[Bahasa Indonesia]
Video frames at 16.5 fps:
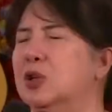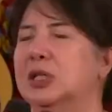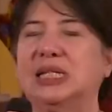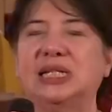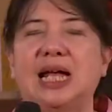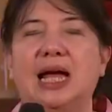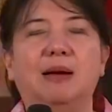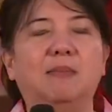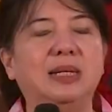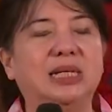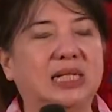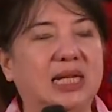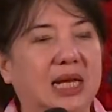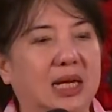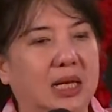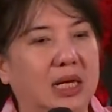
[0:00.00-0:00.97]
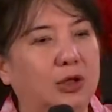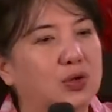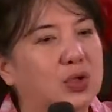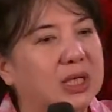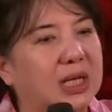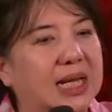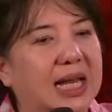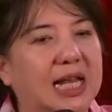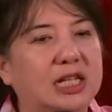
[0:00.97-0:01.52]
pun saya miskin. Itu
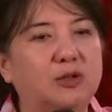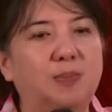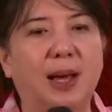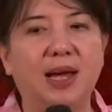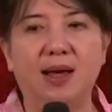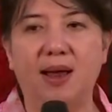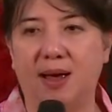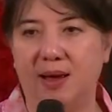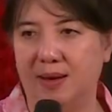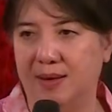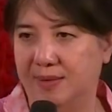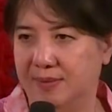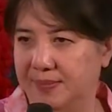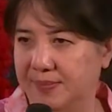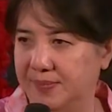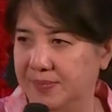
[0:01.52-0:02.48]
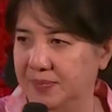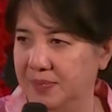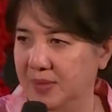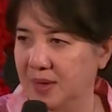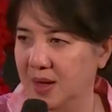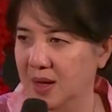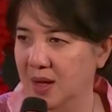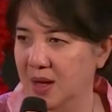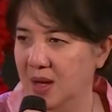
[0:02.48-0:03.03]
sekilas pandang.
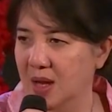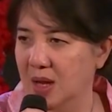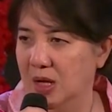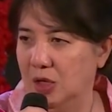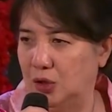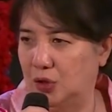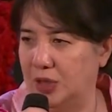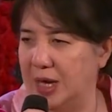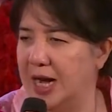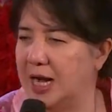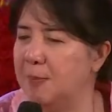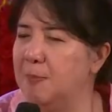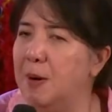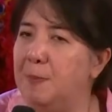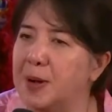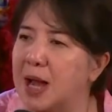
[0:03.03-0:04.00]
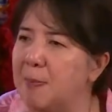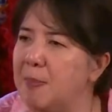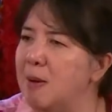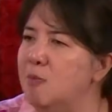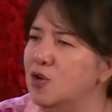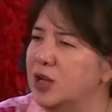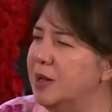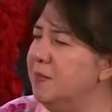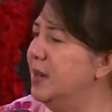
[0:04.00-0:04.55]
Saudara beberapa
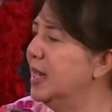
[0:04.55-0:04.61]
mungkin